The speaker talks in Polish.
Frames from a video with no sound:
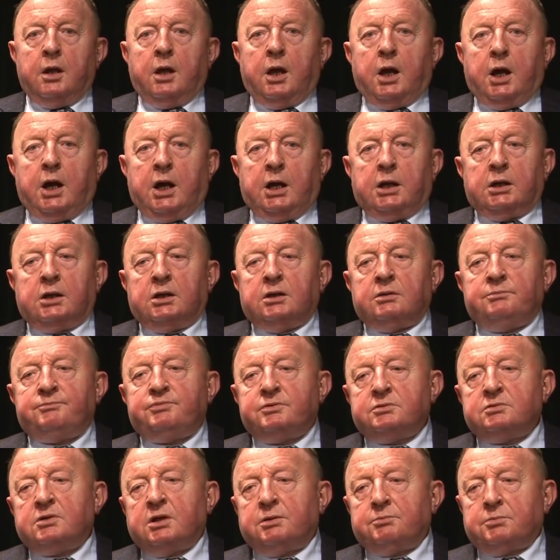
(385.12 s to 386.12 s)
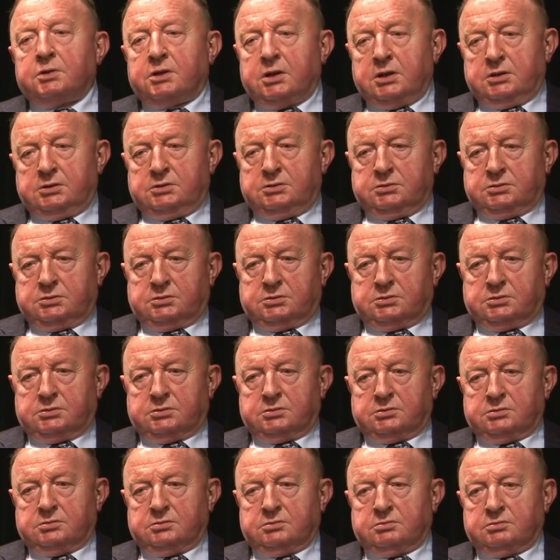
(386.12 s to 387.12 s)
ale byłem
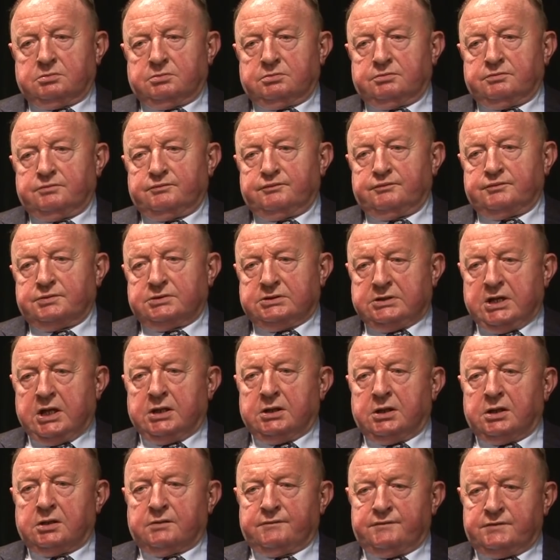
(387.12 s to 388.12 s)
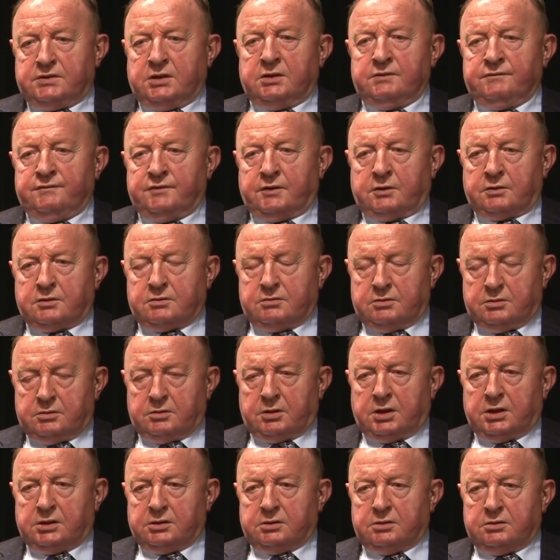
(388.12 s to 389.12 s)
kiedyś y, w Stanach, w Denver,
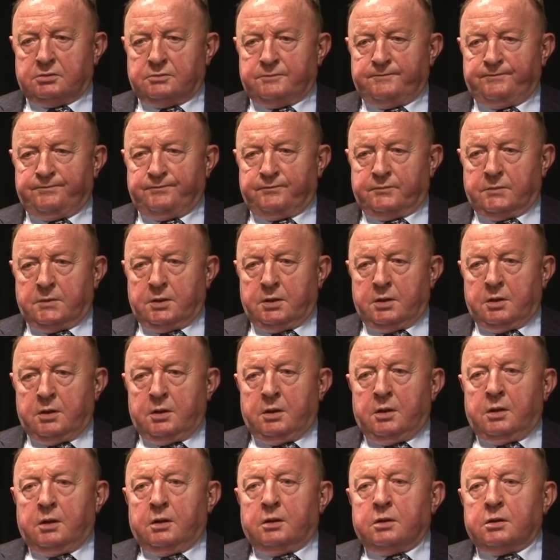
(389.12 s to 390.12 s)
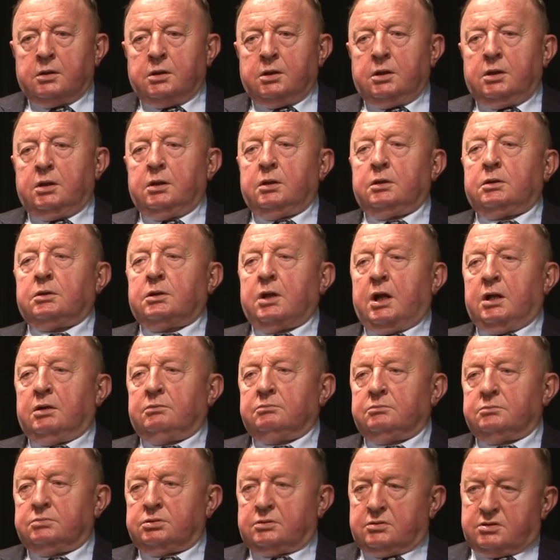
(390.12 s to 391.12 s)
Colorado. I
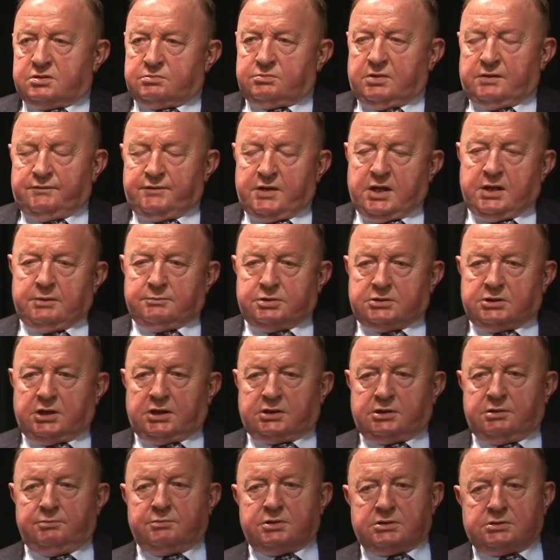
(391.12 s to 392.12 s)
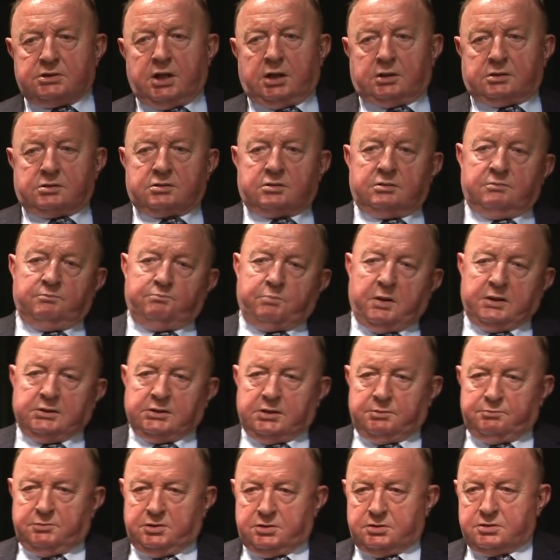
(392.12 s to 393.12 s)
tam rozmawiałem z takim starszym
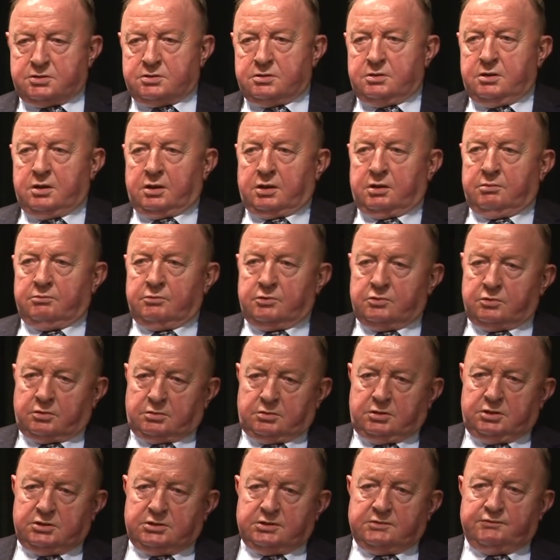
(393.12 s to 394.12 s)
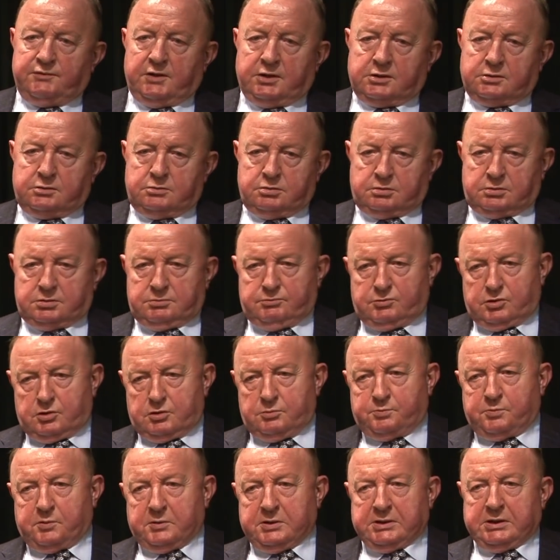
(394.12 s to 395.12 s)
panem, inżynierem górnictwa, który mi
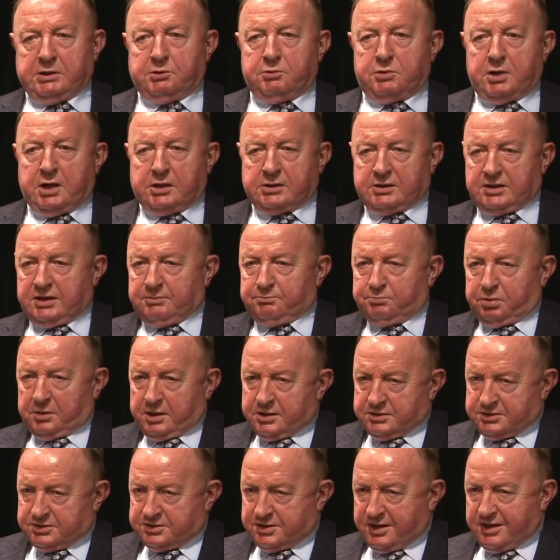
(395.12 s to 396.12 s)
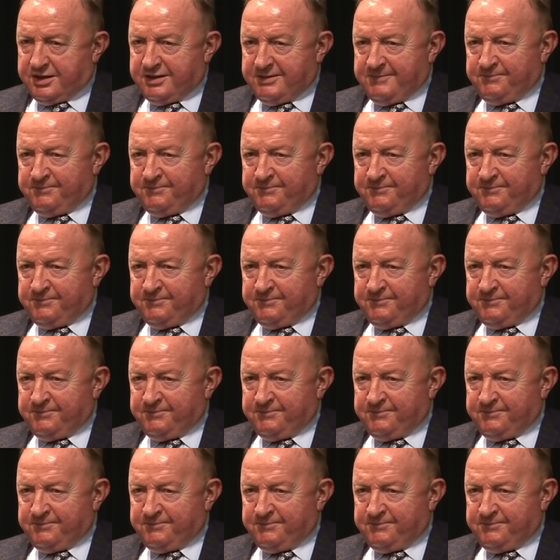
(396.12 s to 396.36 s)
opowiadał, jak ta branża